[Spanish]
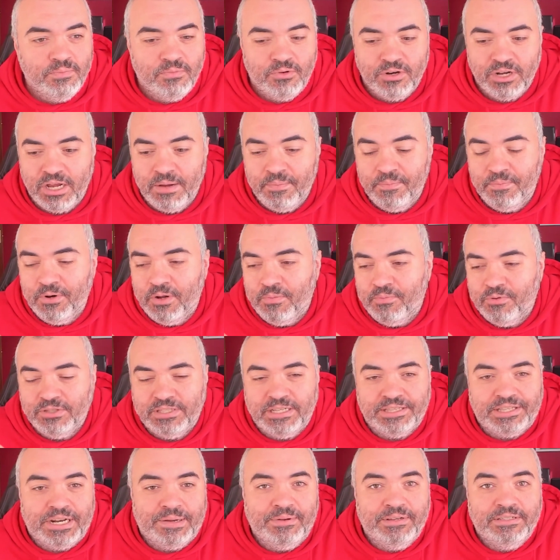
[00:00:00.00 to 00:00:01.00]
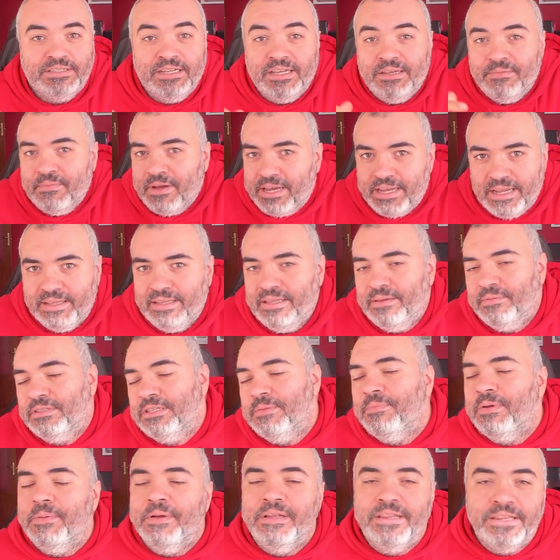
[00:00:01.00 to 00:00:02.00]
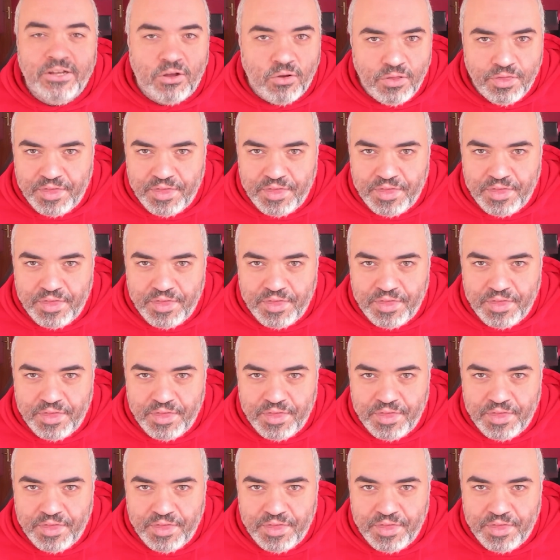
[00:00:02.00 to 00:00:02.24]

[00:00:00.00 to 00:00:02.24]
Por ejemplo, pues a través de, imagínate, simplemente con